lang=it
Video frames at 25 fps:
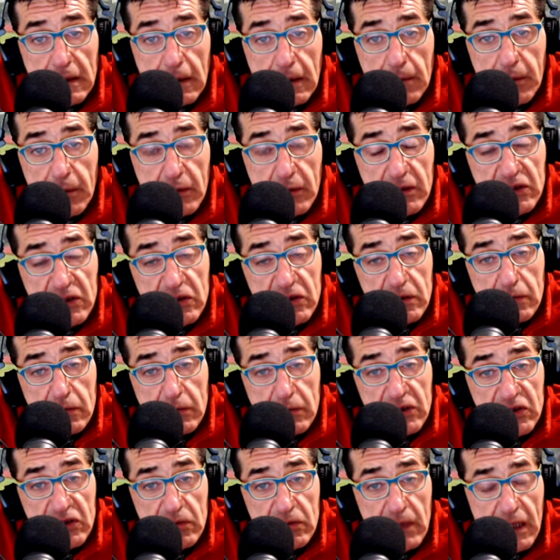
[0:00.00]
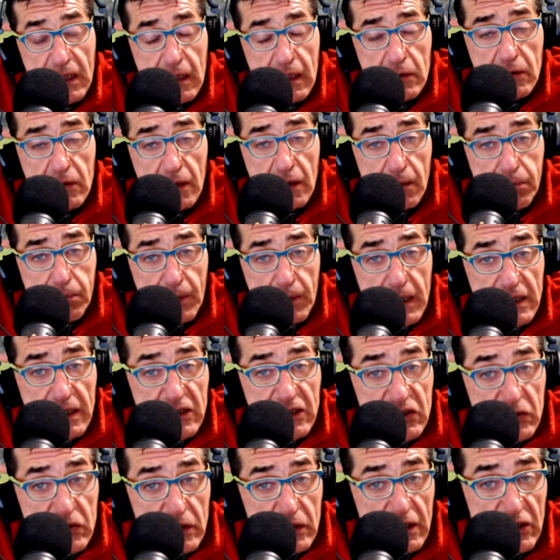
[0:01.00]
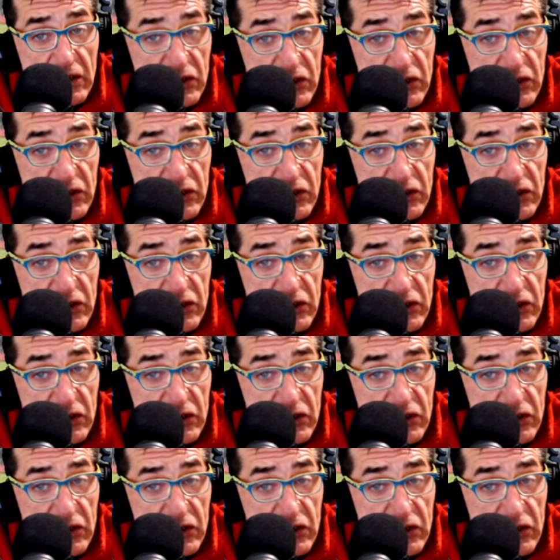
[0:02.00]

per questo, questo mercato di riparazione di